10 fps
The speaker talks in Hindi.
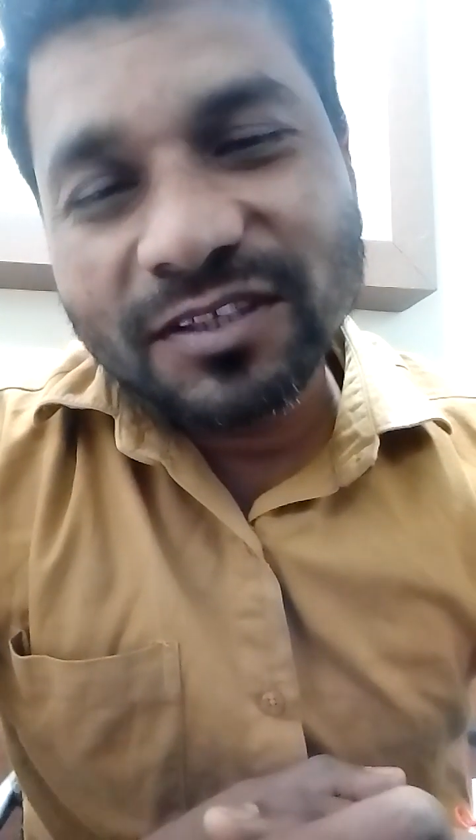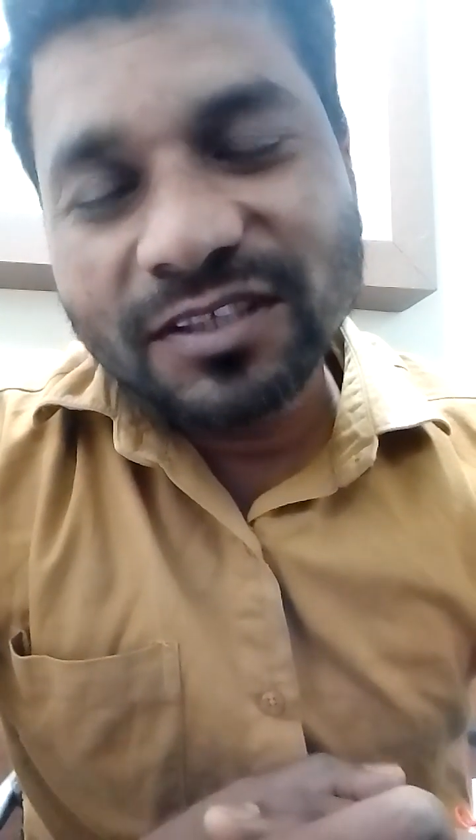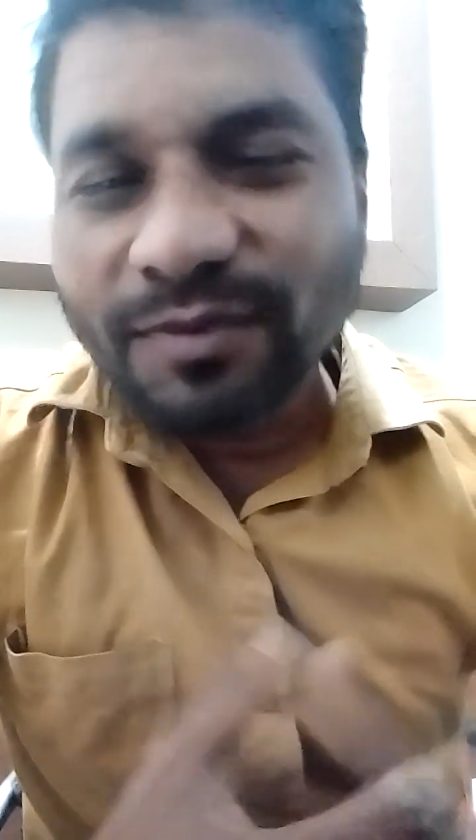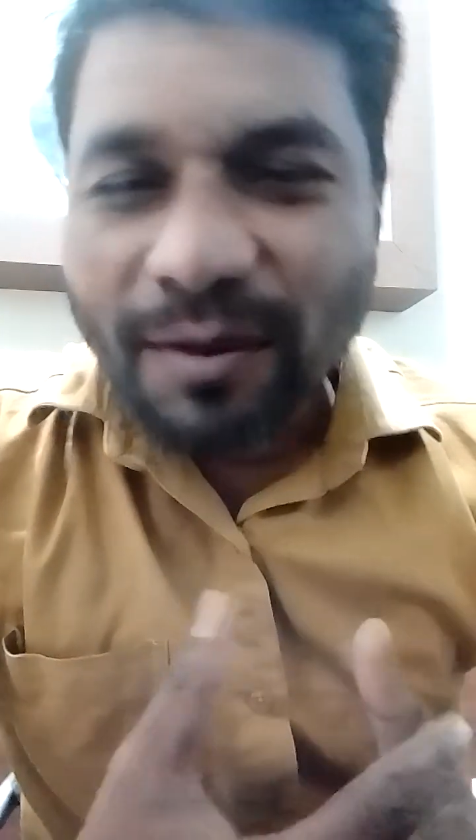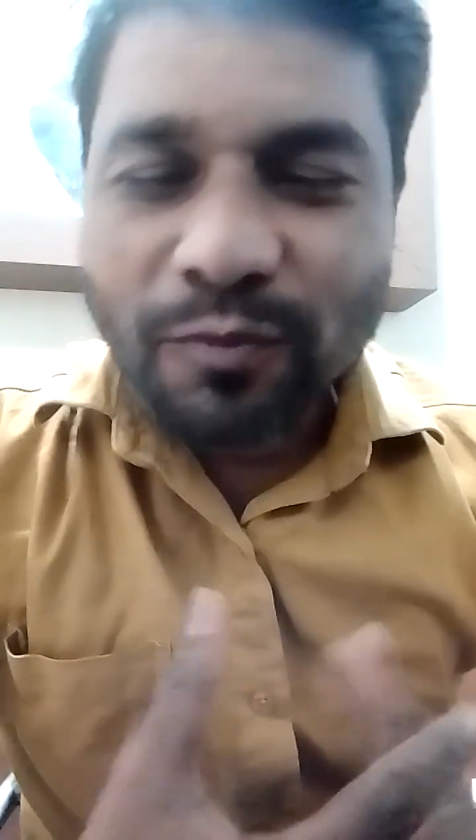
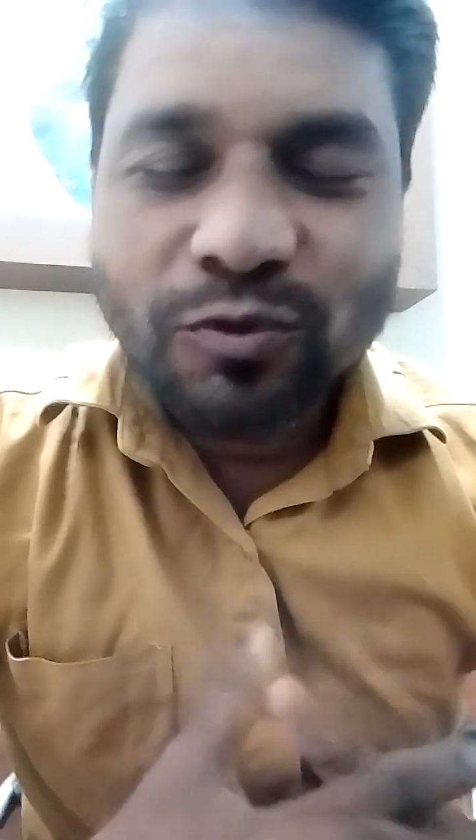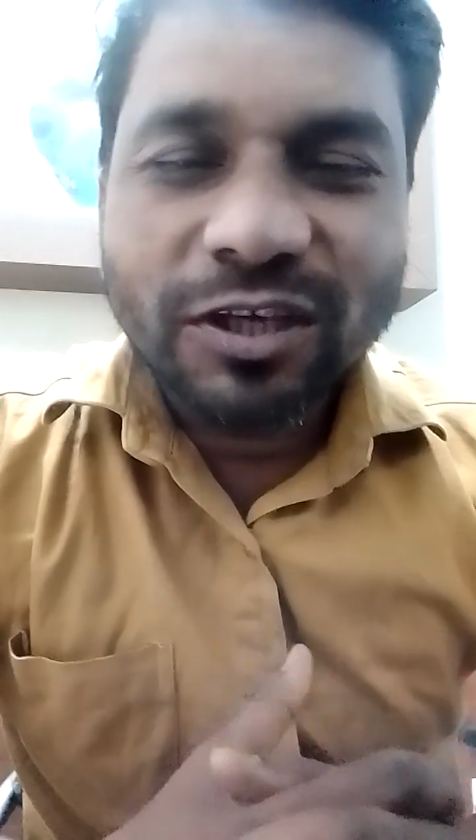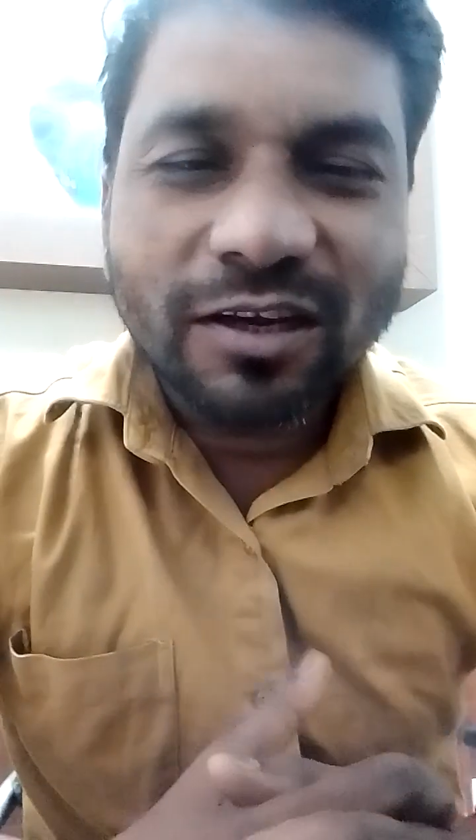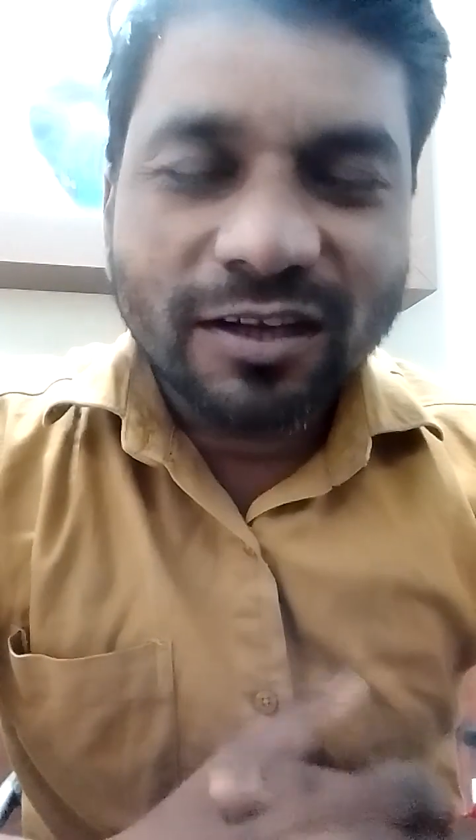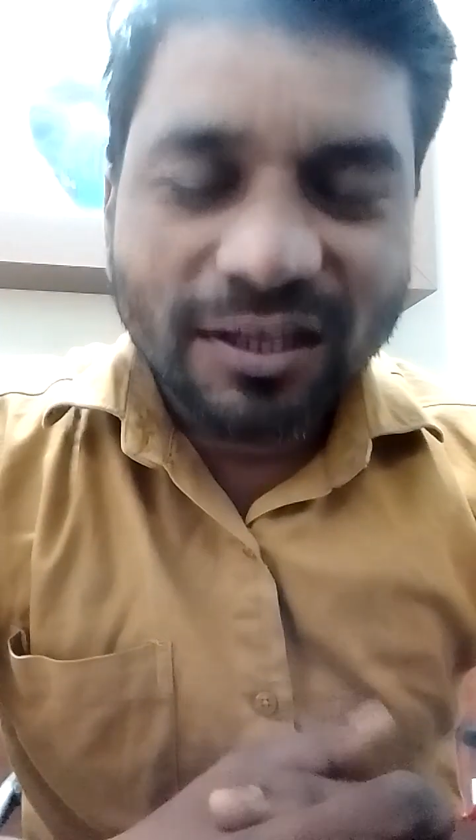जब आप कुछ
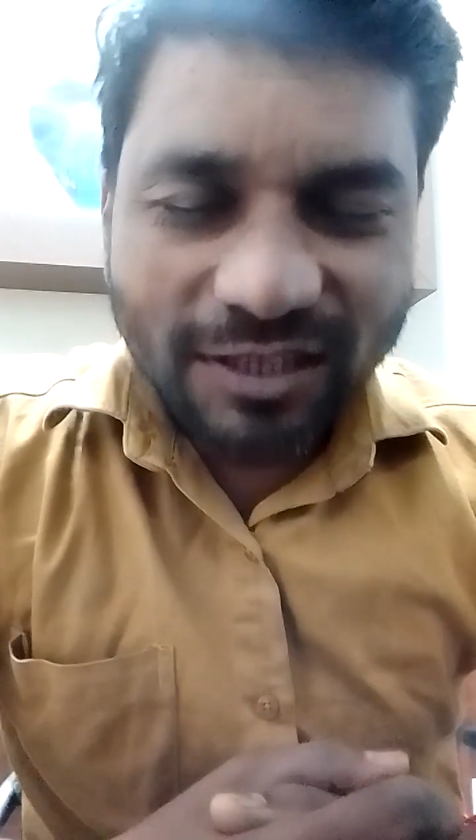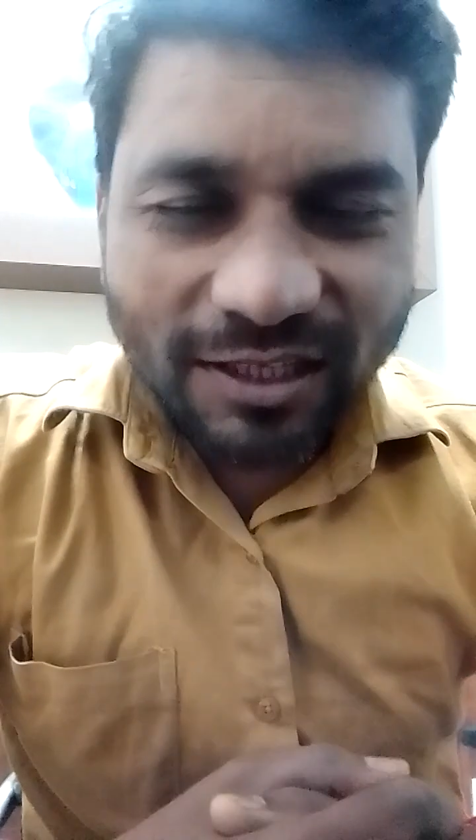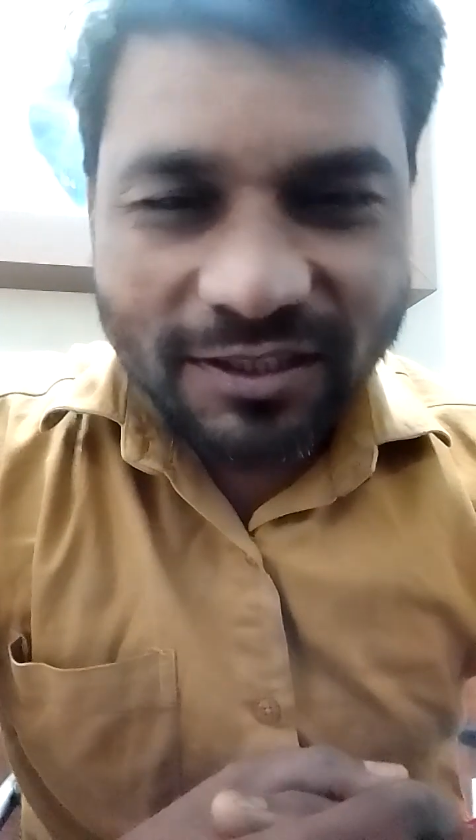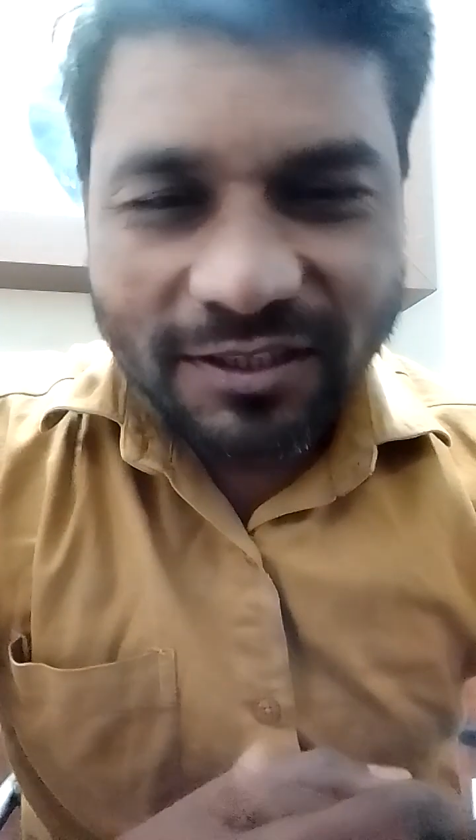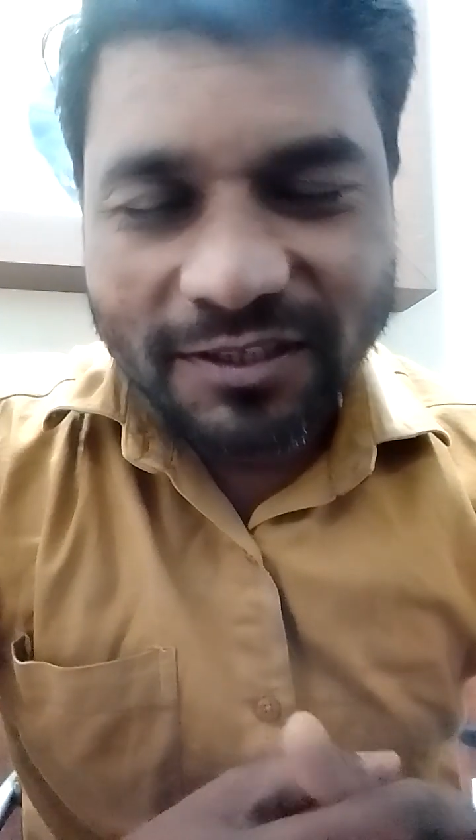करना
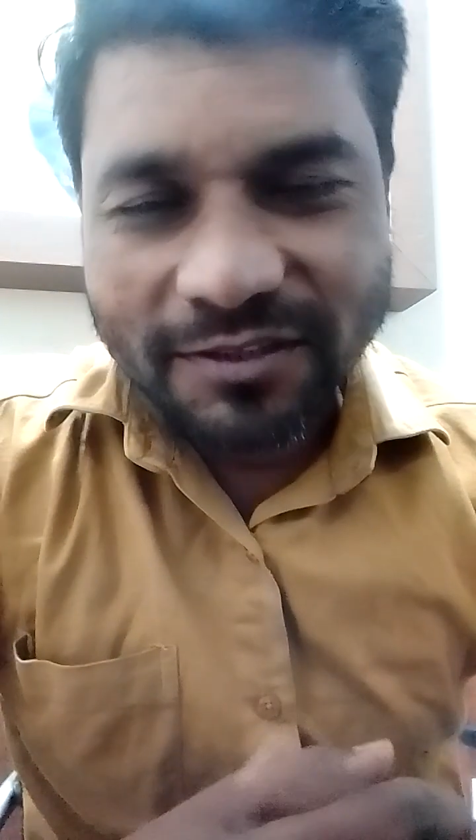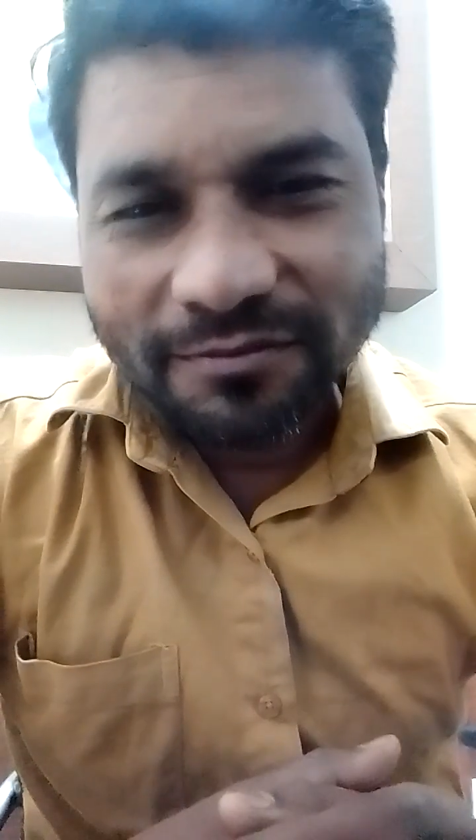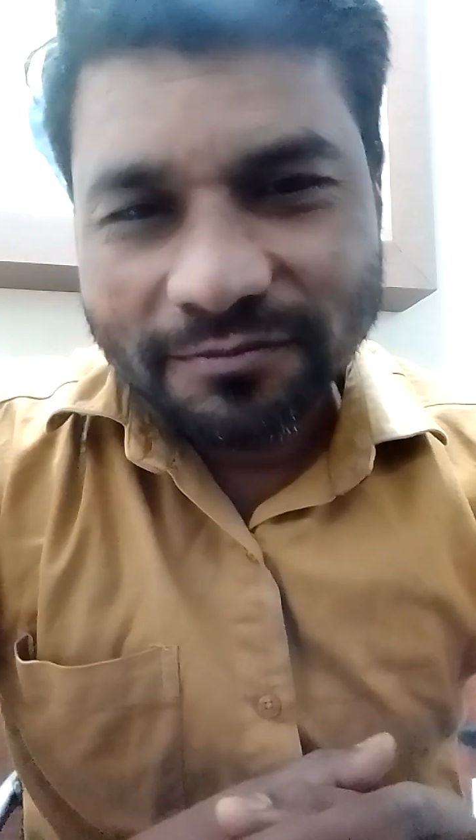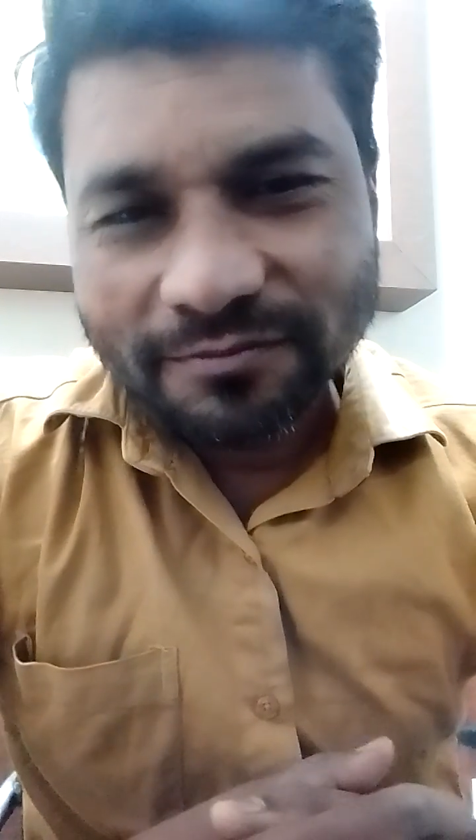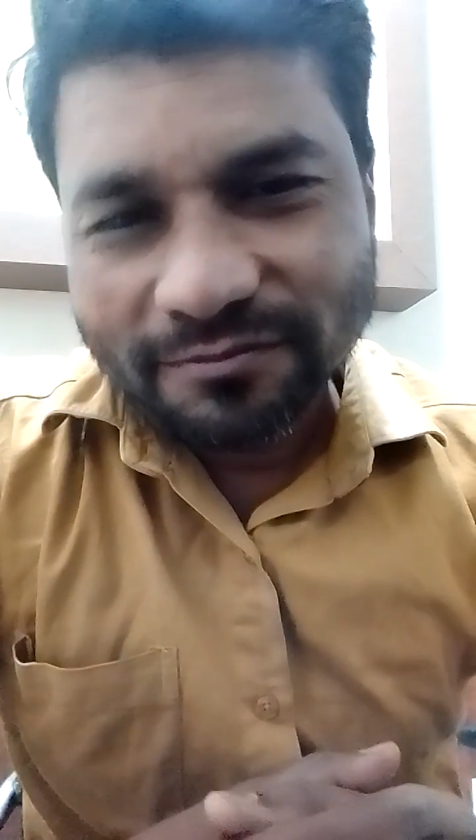चाहते हैं